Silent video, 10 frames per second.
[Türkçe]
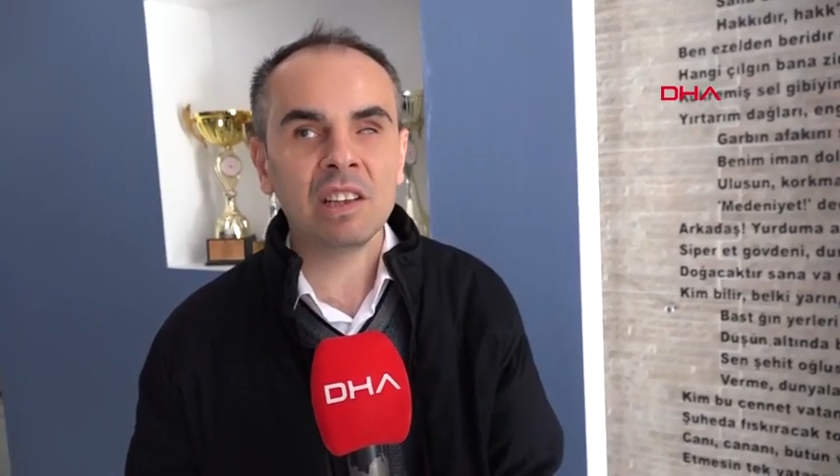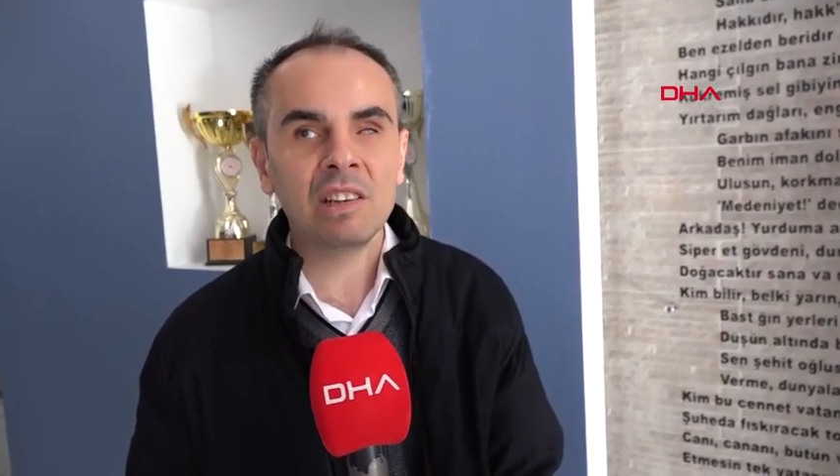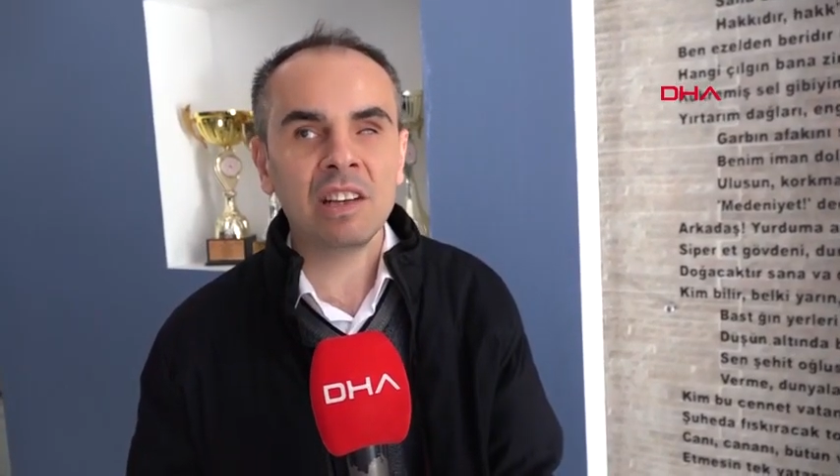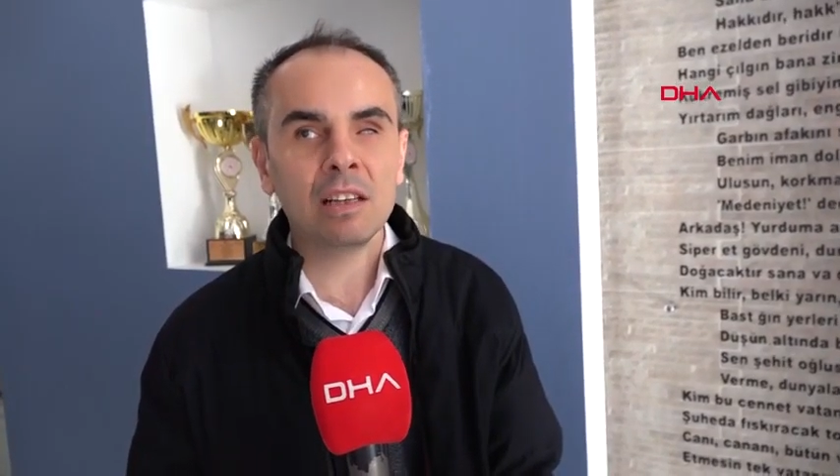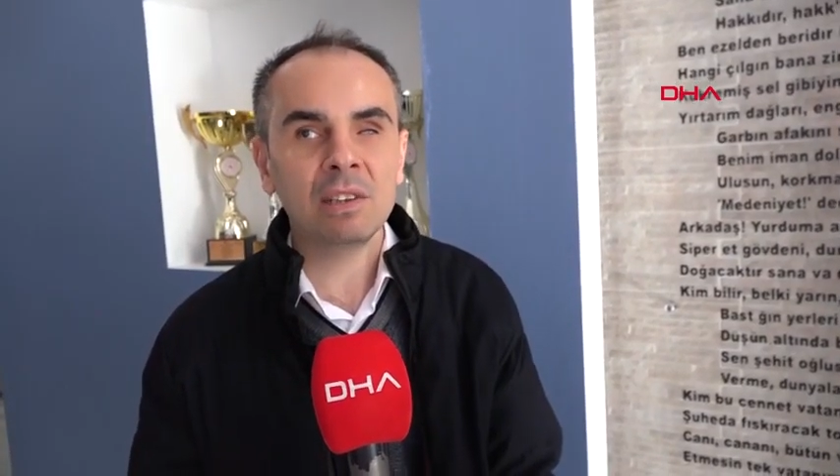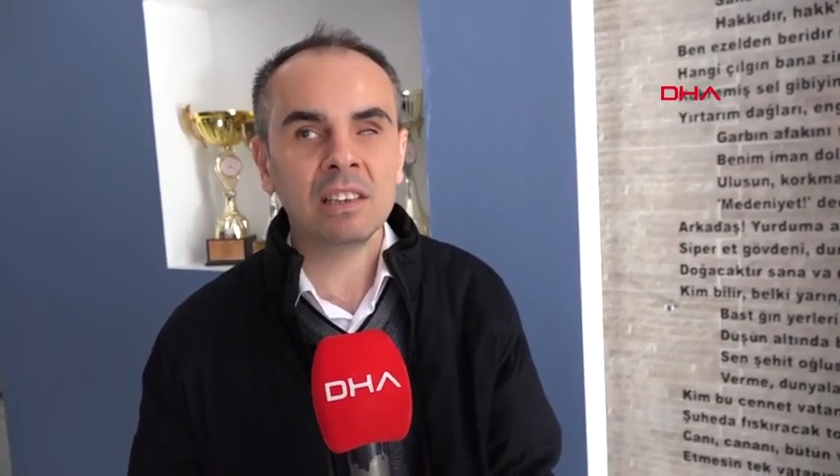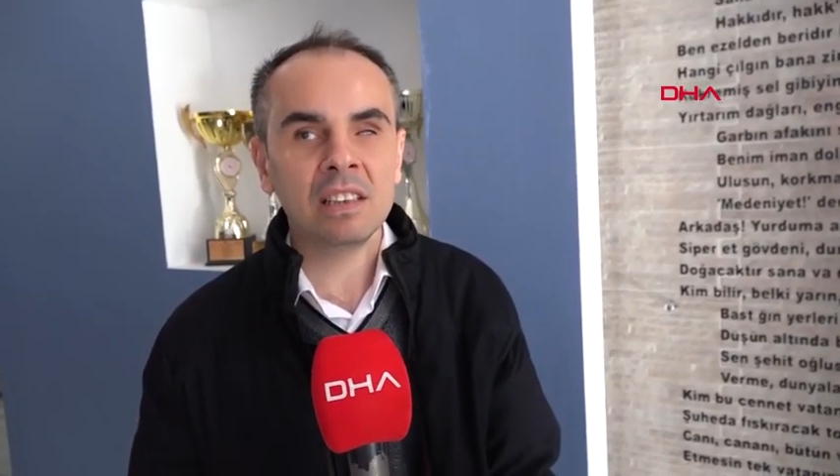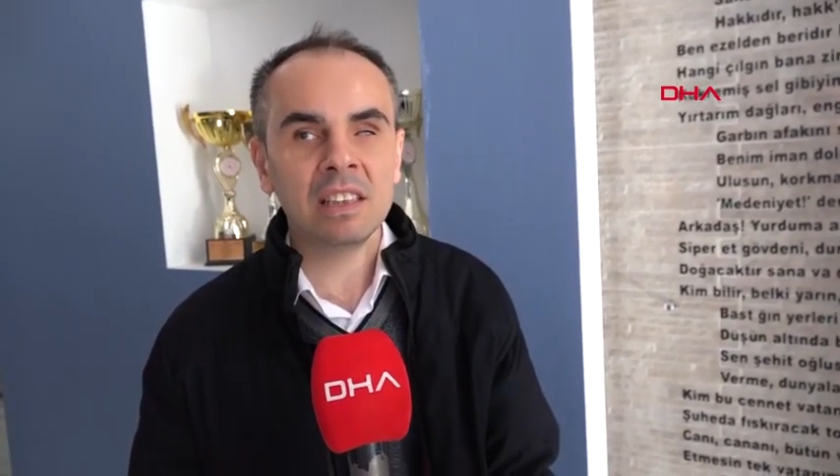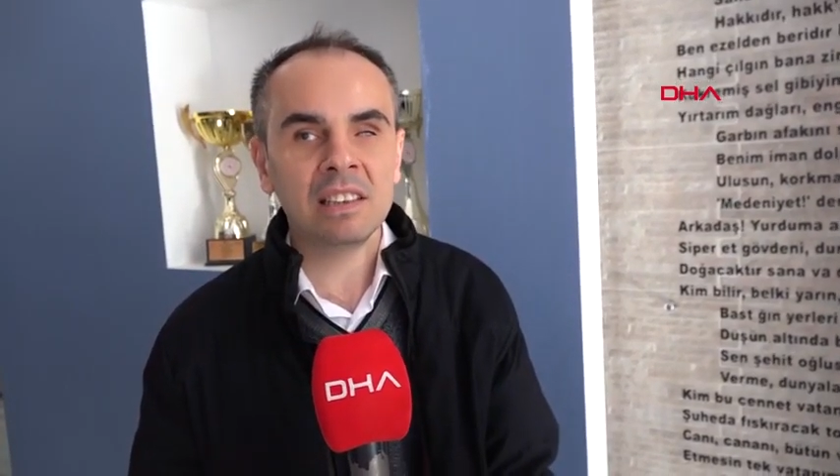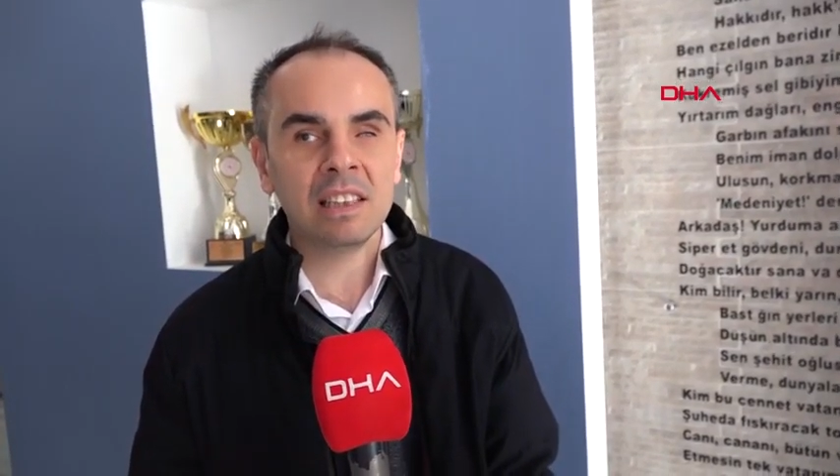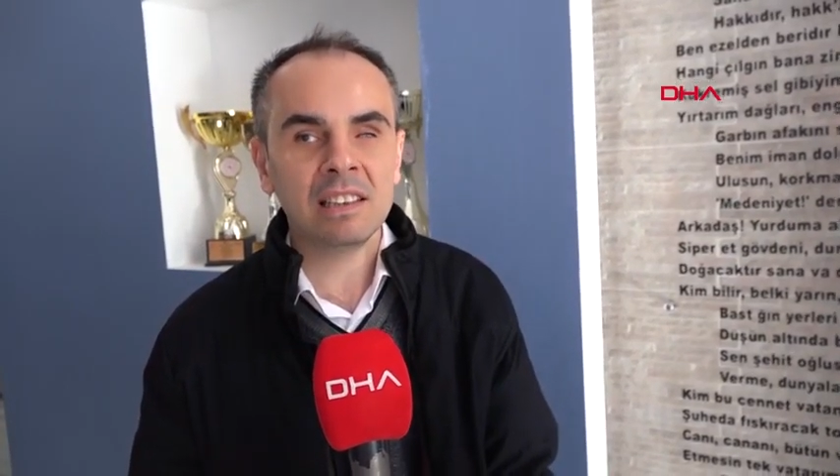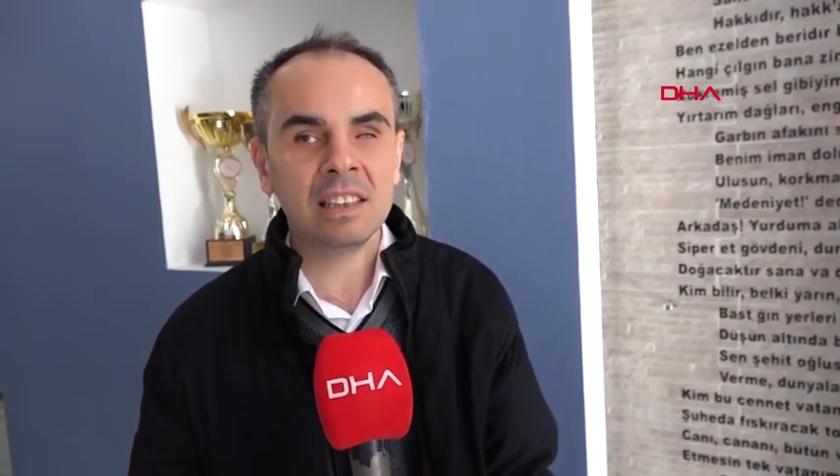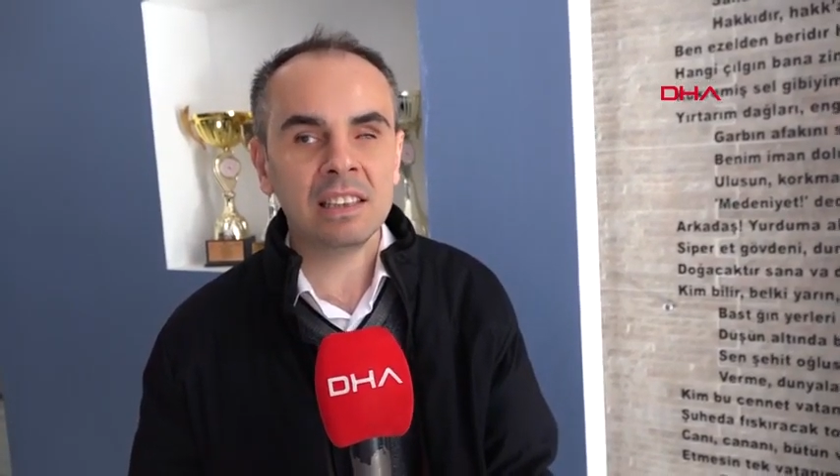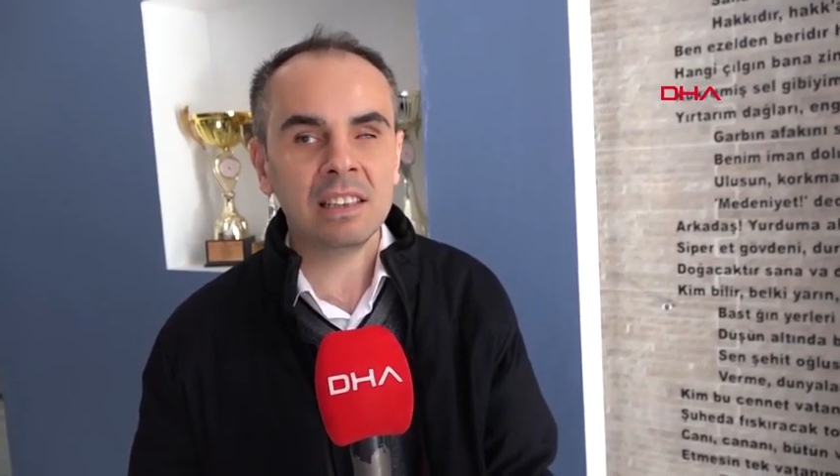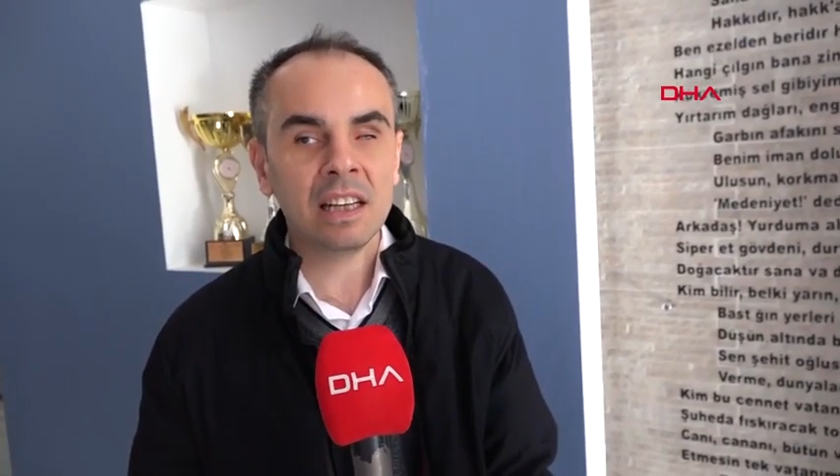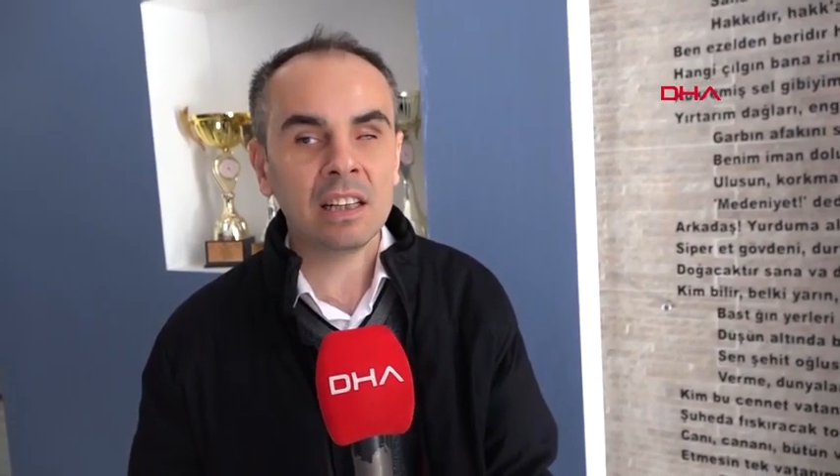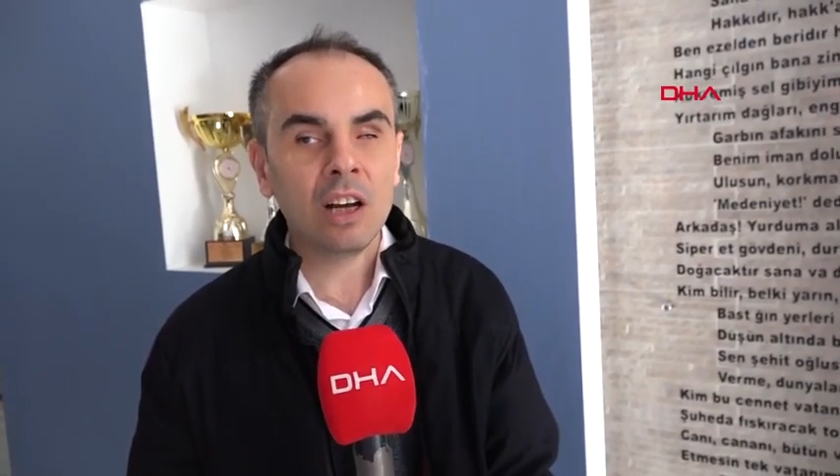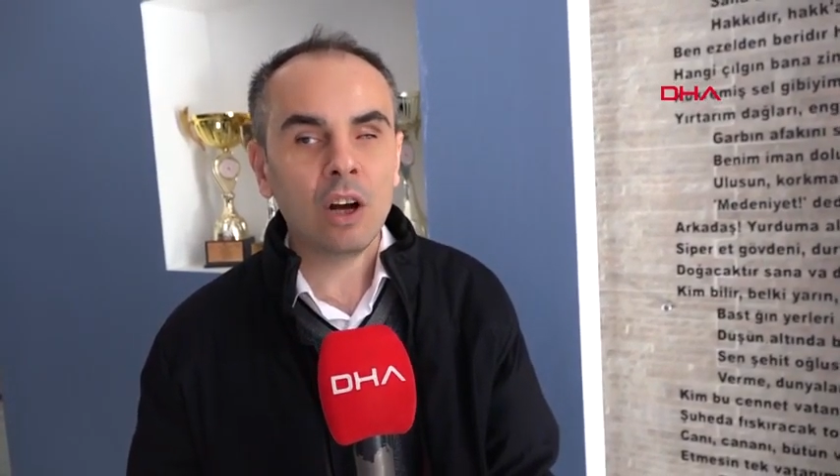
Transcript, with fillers: çay içer misin diye seslenirler.